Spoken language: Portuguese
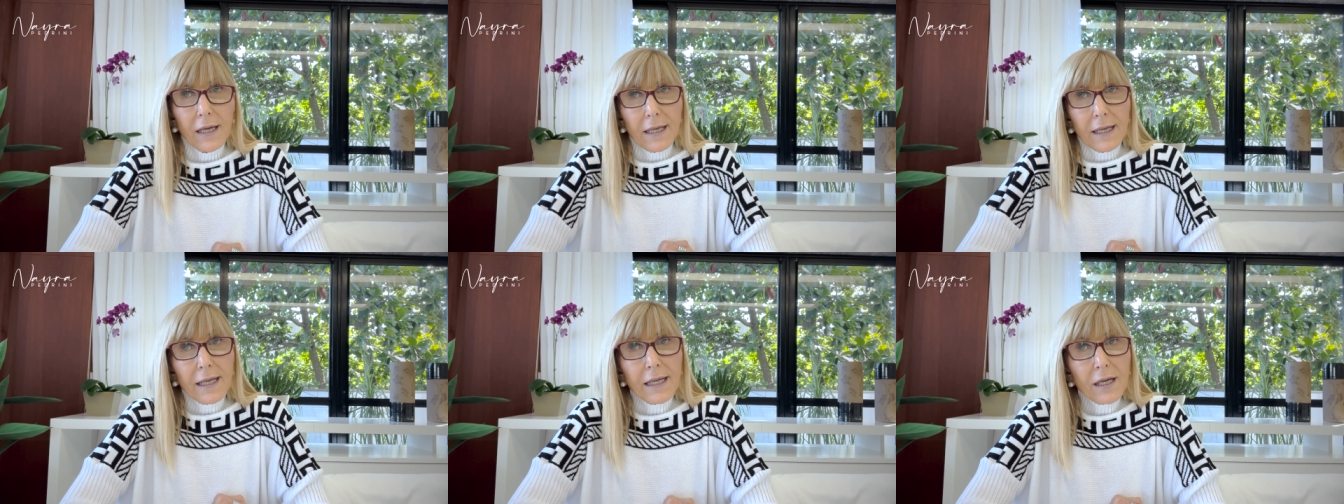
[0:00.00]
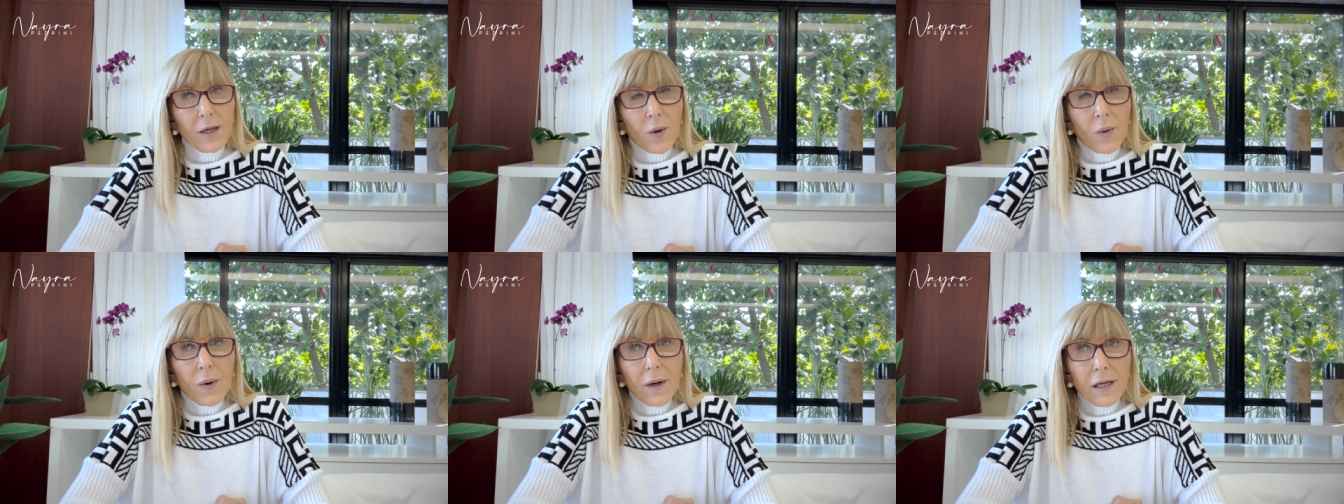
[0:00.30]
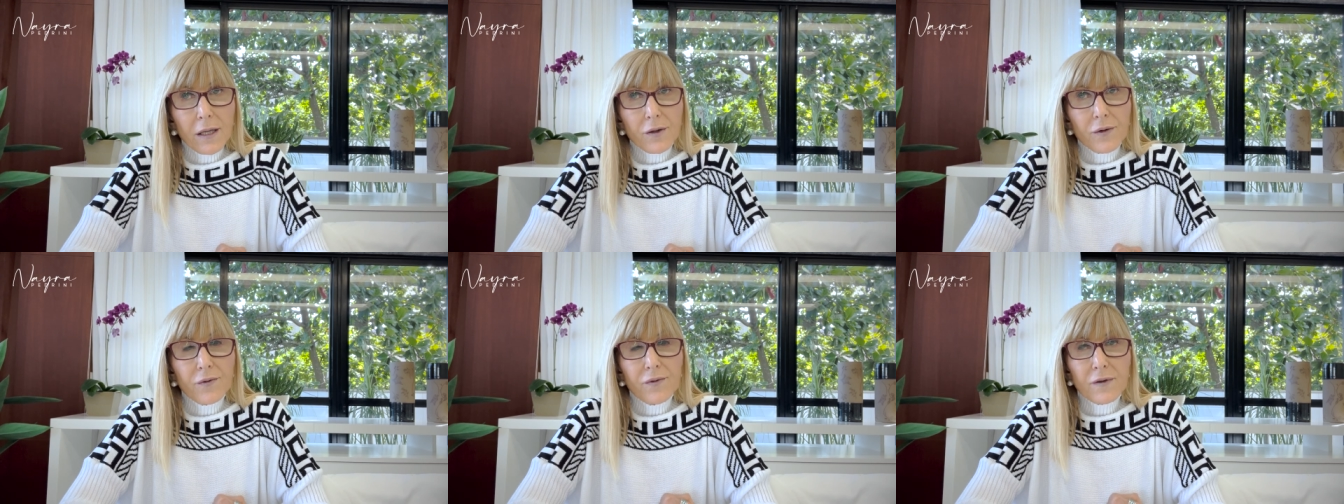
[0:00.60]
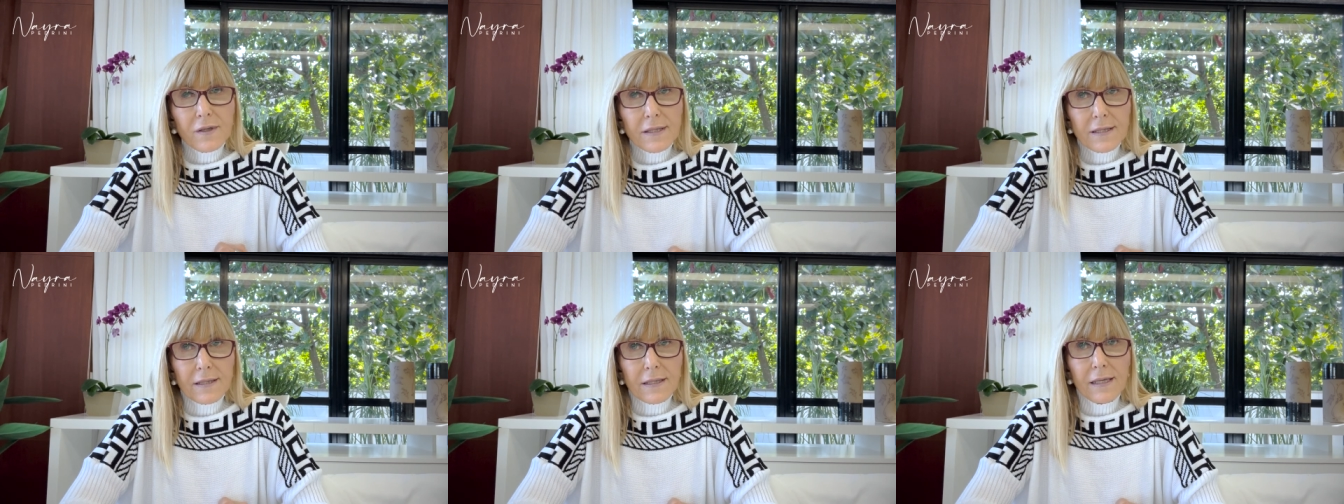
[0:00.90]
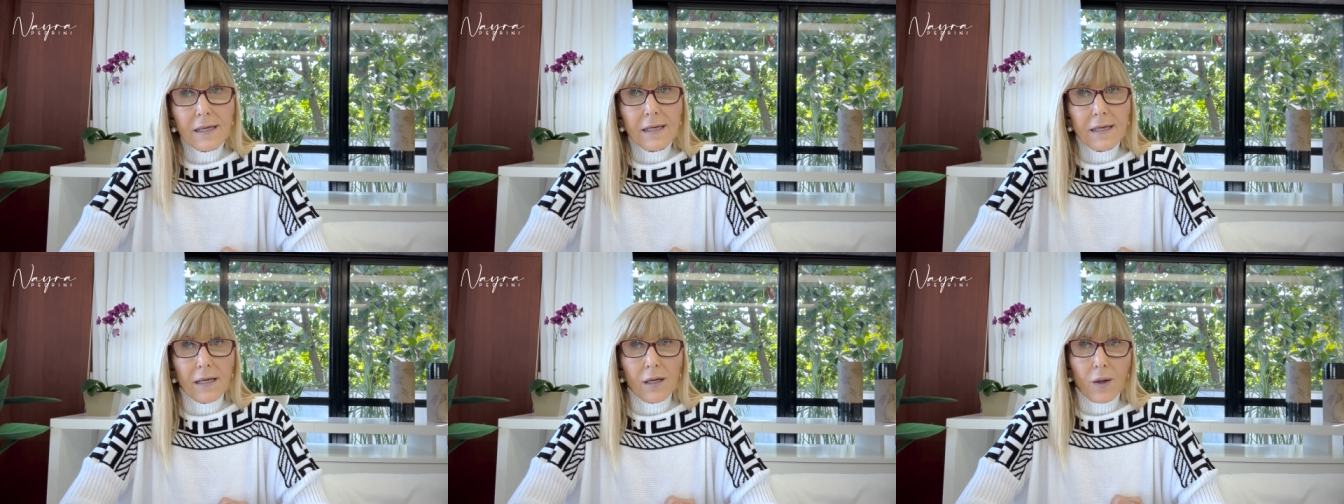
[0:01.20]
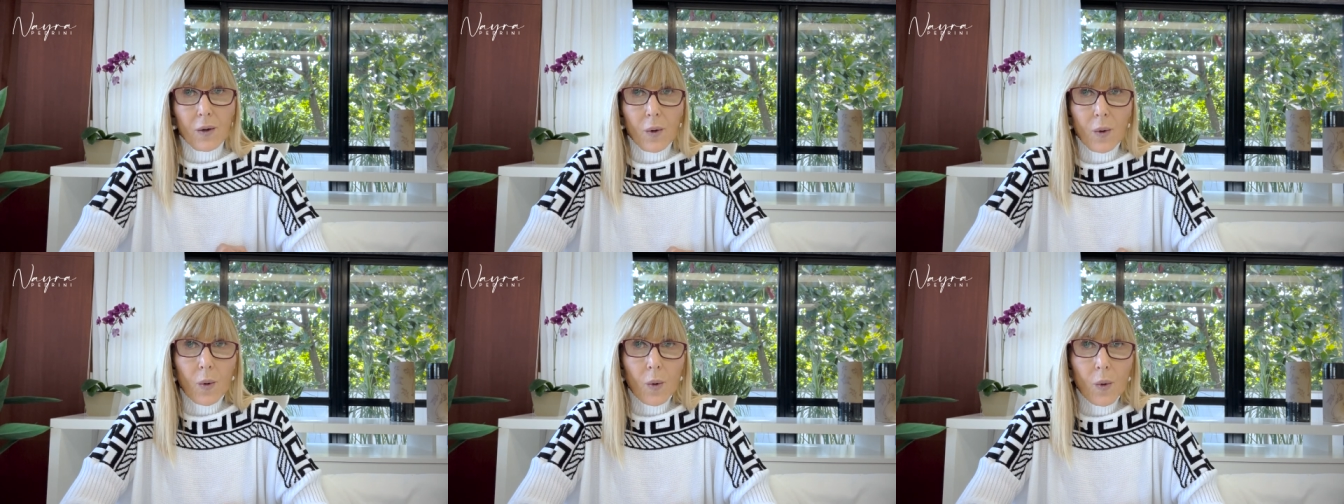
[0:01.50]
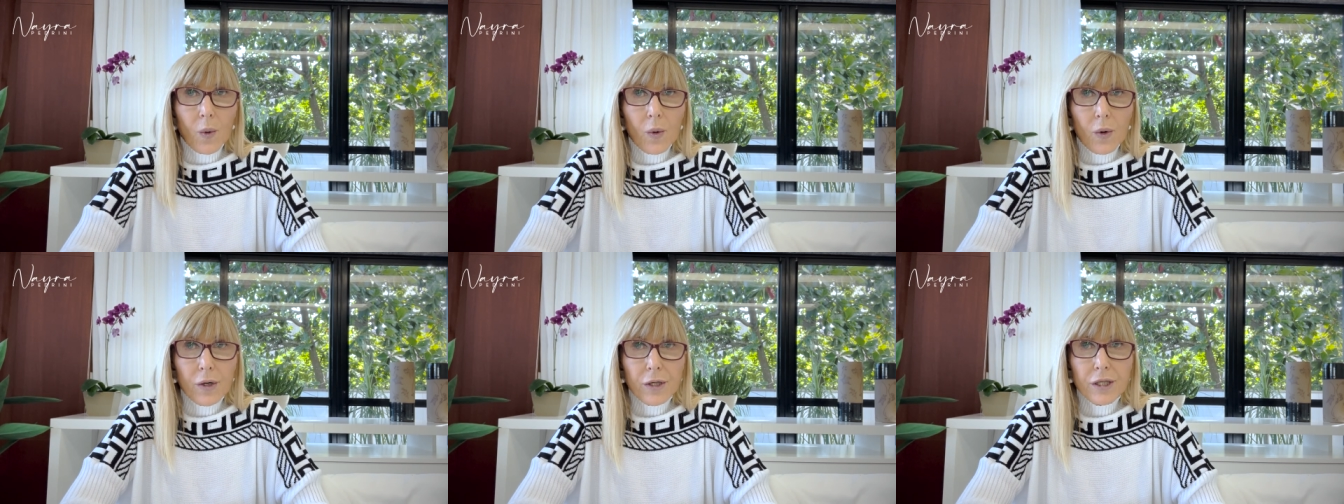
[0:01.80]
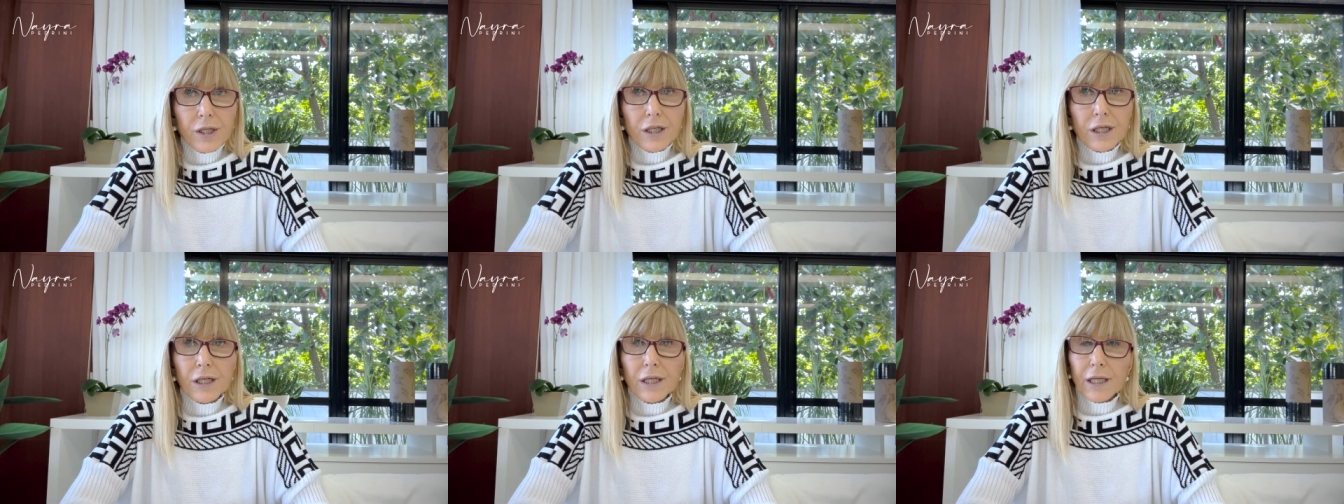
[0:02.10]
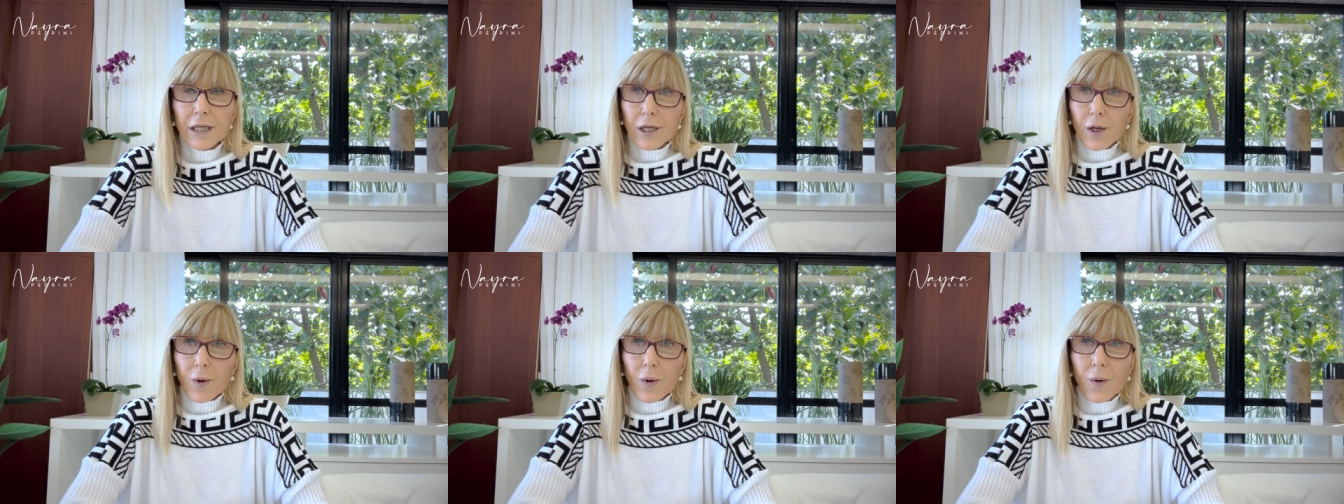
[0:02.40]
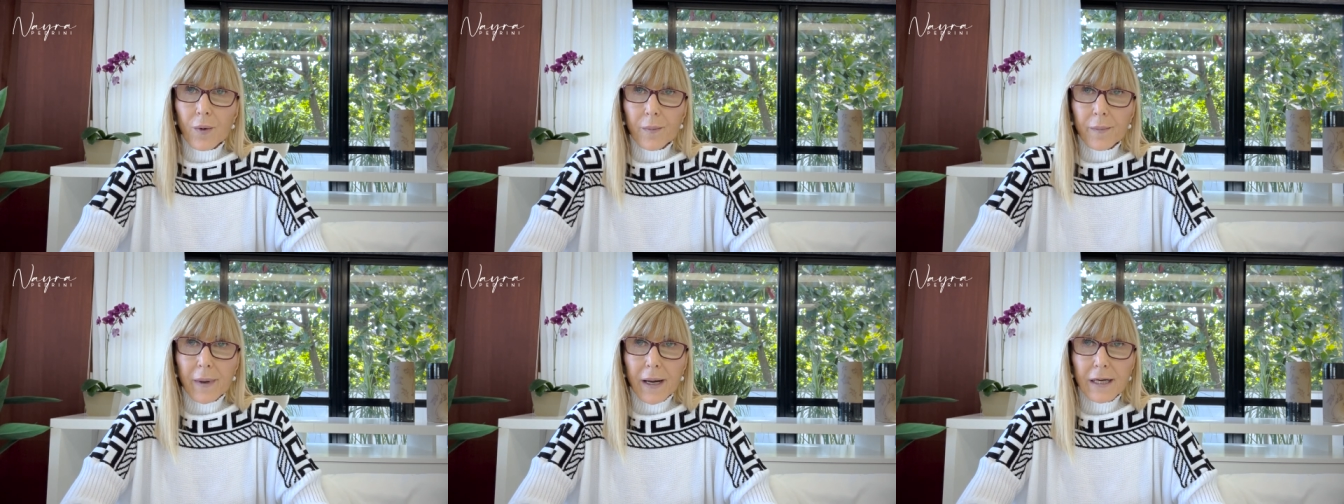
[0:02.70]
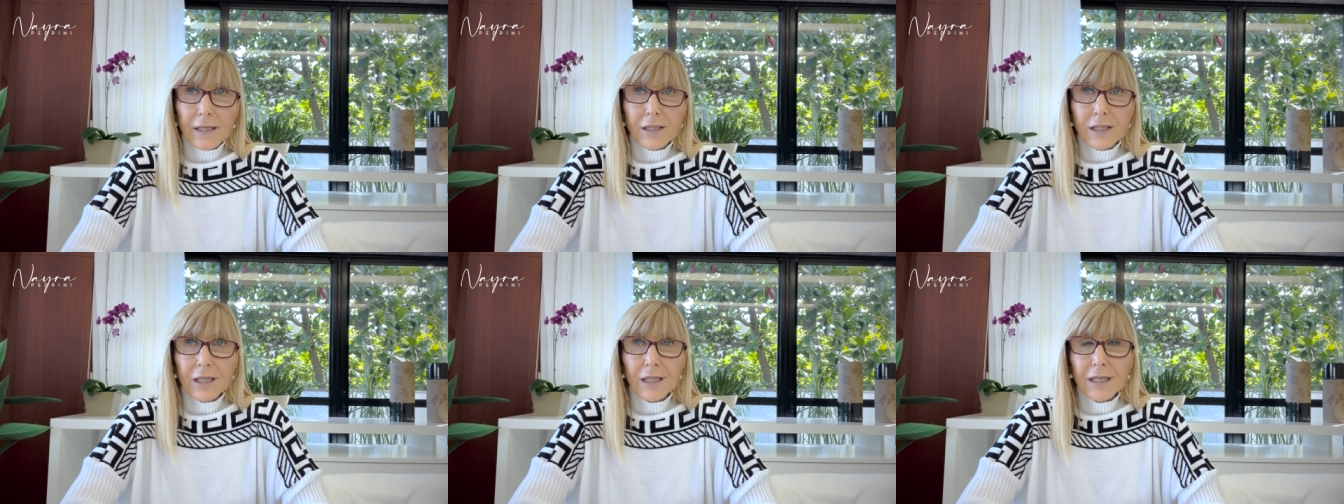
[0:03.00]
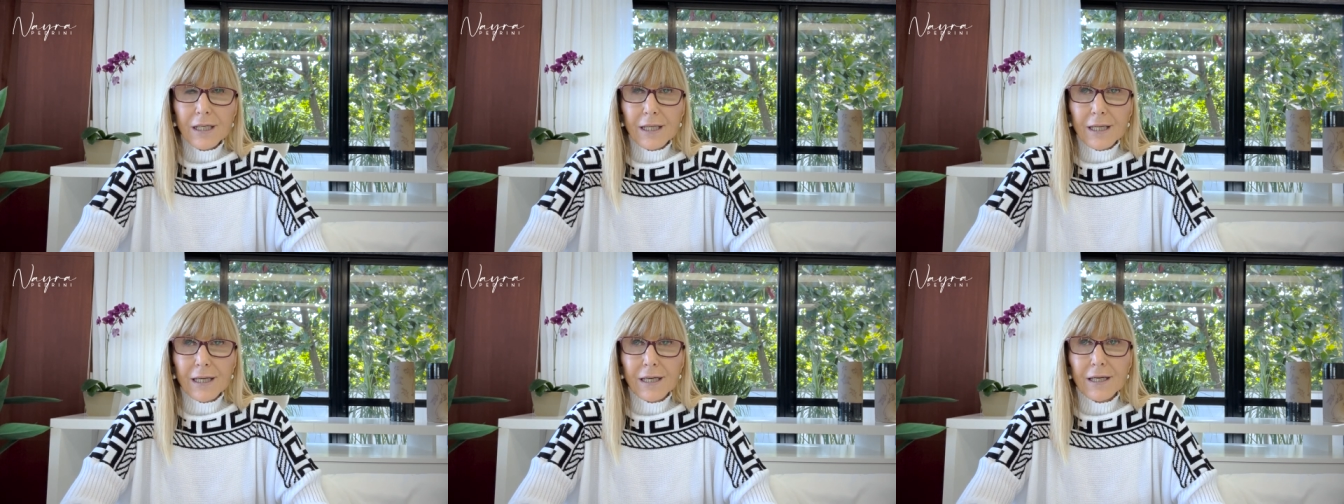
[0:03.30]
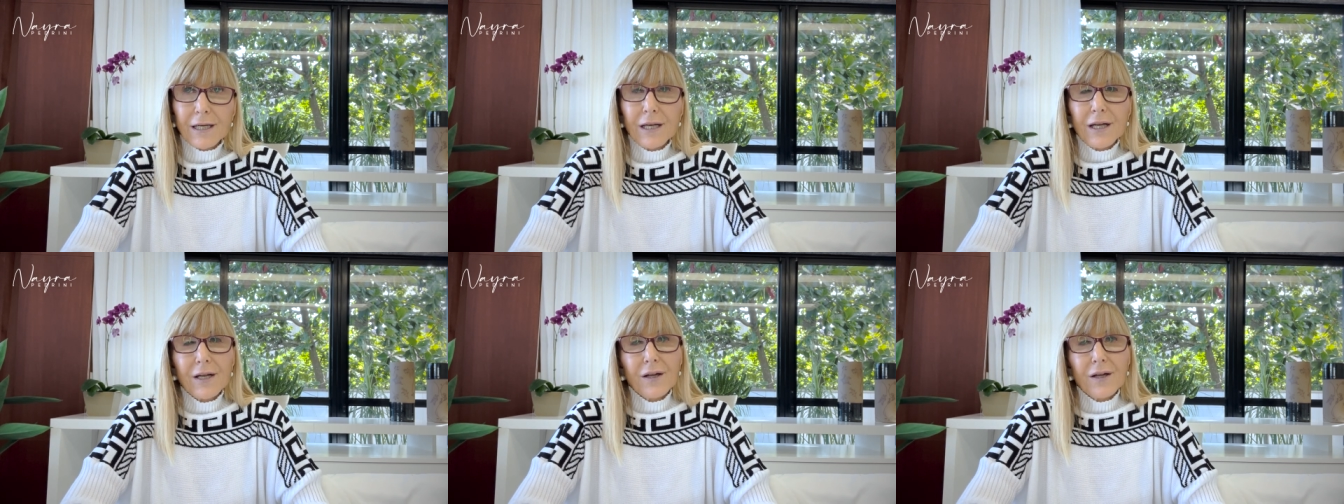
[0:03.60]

E quando você curte e compartilha,